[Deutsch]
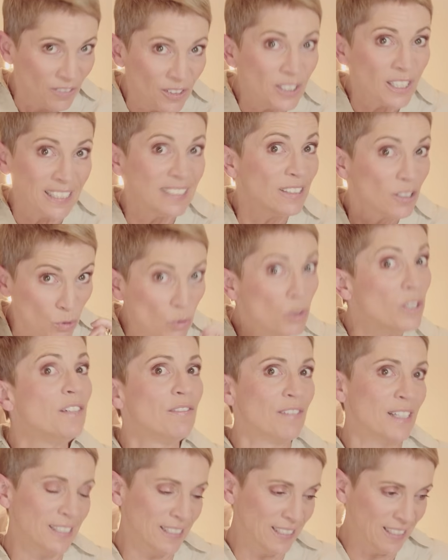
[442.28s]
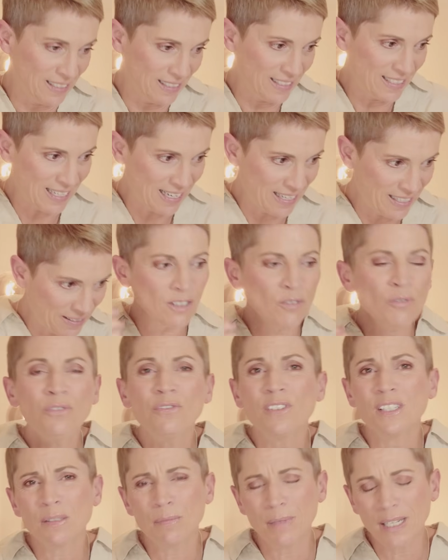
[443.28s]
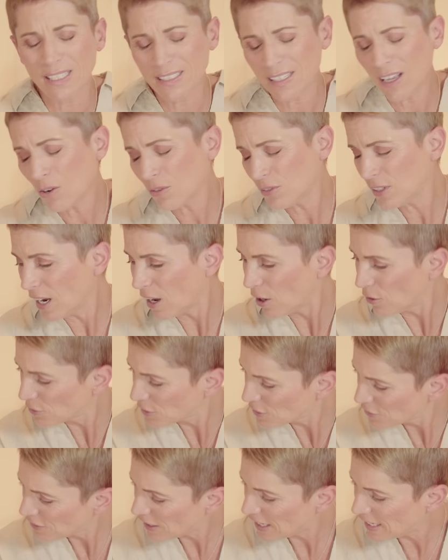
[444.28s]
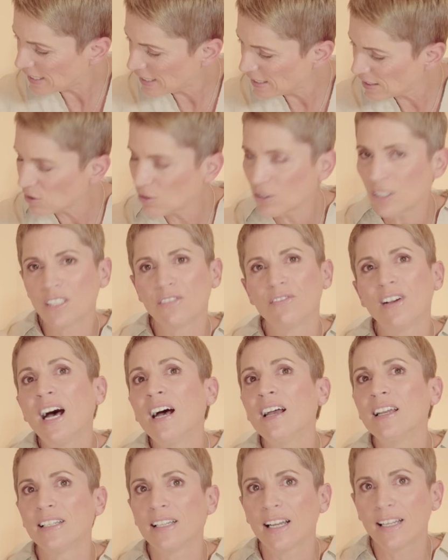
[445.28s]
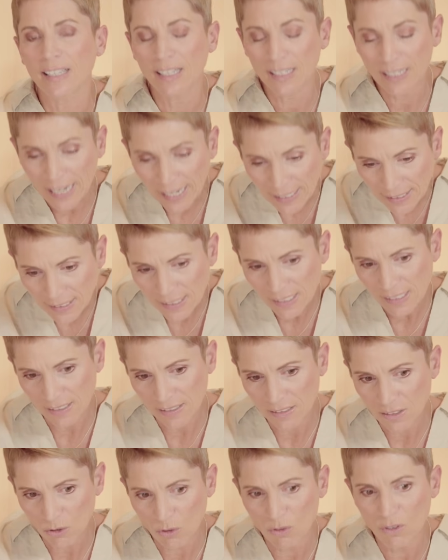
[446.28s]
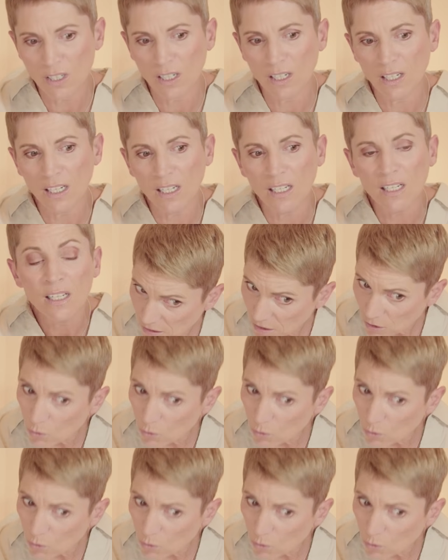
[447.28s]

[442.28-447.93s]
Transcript: möglichst gut investierte Zeit. Und was mir jetzt auch wieder aufgefallen ist, und ich war in einer ländlichen Drogerie,